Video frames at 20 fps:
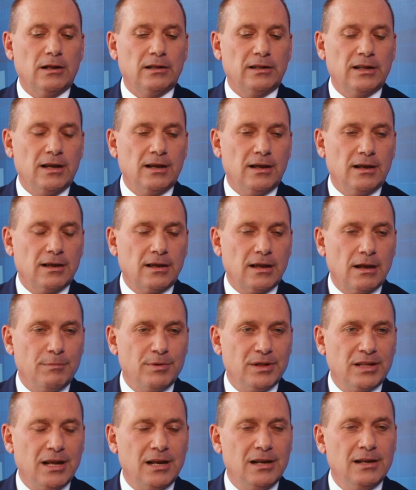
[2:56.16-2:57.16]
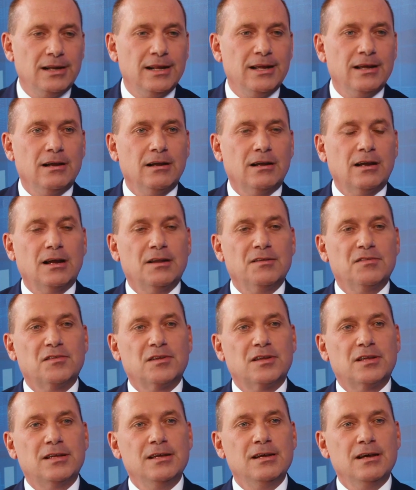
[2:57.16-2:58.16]
der Kapitalanleger kann
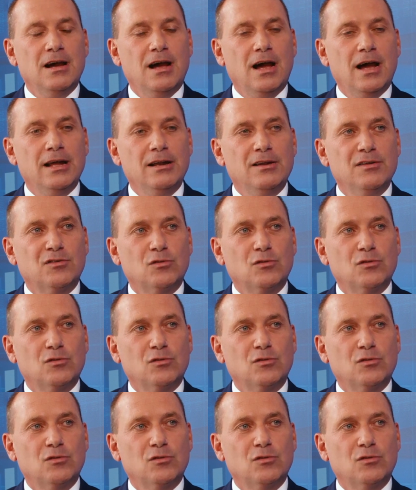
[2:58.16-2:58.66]
sich hier eines